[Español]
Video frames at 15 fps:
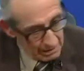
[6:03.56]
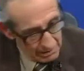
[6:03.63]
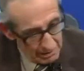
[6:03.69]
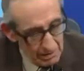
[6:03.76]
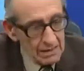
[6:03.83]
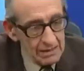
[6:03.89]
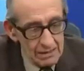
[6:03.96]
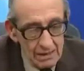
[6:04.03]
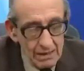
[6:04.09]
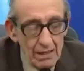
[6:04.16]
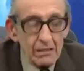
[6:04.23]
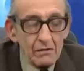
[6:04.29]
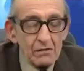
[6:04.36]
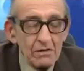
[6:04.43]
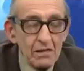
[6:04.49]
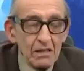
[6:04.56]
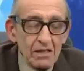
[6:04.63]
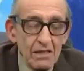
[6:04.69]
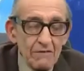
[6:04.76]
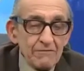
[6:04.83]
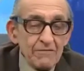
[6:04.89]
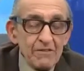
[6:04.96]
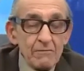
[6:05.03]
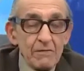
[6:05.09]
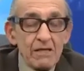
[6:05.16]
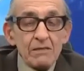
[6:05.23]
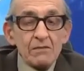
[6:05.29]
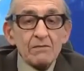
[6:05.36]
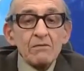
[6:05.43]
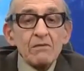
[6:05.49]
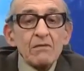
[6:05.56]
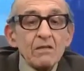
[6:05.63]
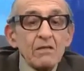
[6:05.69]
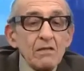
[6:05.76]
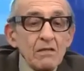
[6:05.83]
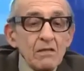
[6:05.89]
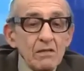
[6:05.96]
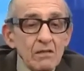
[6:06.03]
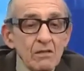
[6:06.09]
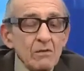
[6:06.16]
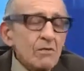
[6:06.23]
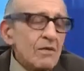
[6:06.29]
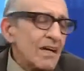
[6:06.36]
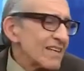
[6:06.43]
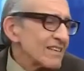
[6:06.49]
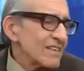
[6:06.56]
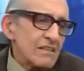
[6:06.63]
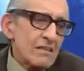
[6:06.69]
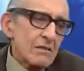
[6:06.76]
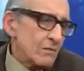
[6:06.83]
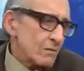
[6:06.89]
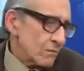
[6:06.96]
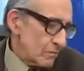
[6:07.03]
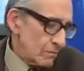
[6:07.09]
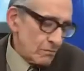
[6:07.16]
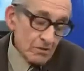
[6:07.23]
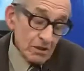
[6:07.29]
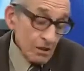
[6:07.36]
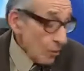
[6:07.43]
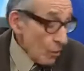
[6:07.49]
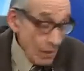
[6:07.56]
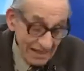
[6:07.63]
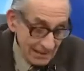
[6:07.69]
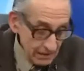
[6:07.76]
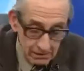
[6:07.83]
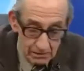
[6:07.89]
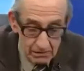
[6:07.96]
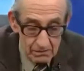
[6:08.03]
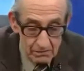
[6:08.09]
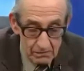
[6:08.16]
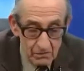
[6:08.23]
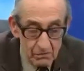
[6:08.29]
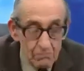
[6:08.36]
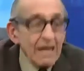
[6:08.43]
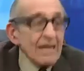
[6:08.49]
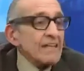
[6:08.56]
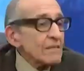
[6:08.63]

que en este caso es el que afirma esto, nunca ha sido, no es un